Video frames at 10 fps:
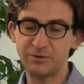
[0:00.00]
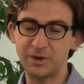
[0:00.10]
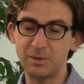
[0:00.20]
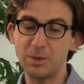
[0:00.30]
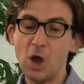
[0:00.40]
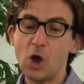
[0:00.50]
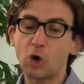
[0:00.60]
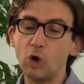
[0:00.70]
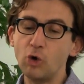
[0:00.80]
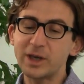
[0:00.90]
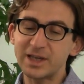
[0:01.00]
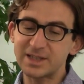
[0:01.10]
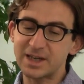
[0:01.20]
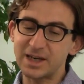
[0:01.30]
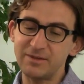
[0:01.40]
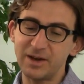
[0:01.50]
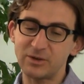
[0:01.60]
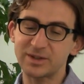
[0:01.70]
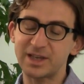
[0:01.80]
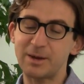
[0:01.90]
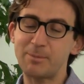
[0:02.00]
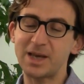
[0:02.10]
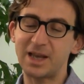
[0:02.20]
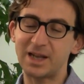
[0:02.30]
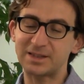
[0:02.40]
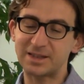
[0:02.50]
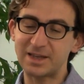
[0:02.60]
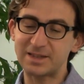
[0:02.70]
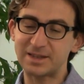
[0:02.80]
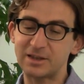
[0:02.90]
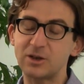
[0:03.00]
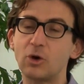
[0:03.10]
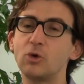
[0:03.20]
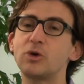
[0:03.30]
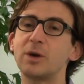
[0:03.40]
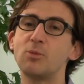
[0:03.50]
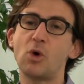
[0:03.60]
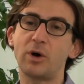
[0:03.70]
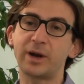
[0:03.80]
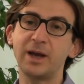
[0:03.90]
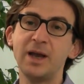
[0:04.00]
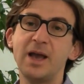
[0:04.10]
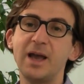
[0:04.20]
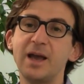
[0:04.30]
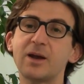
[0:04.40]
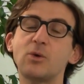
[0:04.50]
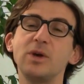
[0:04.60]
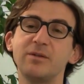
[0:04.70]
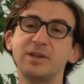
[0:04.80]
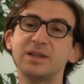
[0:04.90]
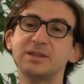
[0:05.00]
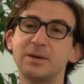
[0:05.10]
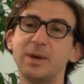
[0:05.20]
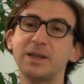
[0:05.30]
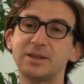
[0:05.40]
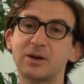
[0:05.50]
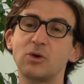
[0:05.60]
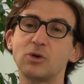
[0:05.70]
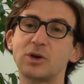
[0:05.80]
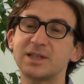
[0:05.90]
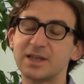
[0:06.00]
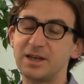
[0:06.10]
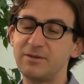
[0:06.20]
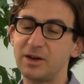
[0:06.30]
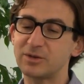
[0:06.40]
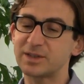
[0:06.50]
film, colui che scrive non sarà mai all'altezza di colui che muore e qui evidentemente colui che scrive non